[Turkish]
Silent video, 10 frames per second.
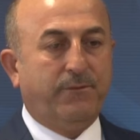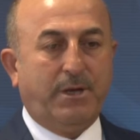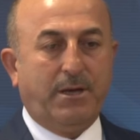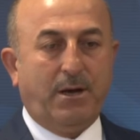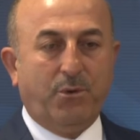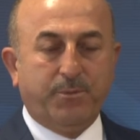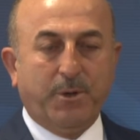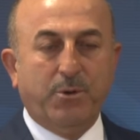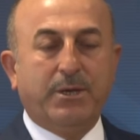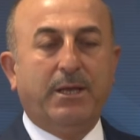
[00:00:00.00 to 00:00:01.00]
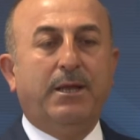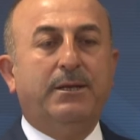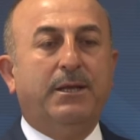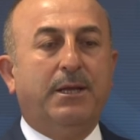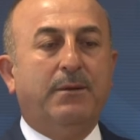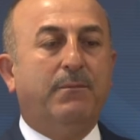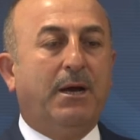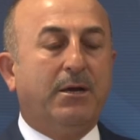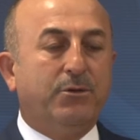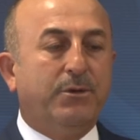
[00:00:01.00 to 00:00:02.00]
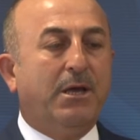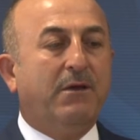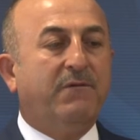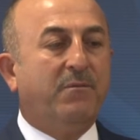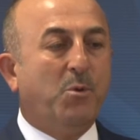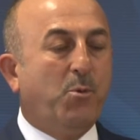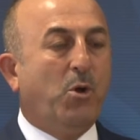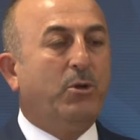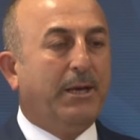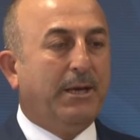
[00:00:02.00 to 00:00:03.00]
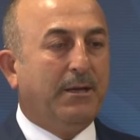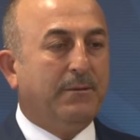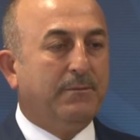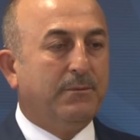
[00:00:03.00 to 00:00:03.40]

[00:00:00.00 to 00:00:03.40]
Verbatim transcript: ve Avrupa ülkelerine de Makedonya'ya ve bu bölgeye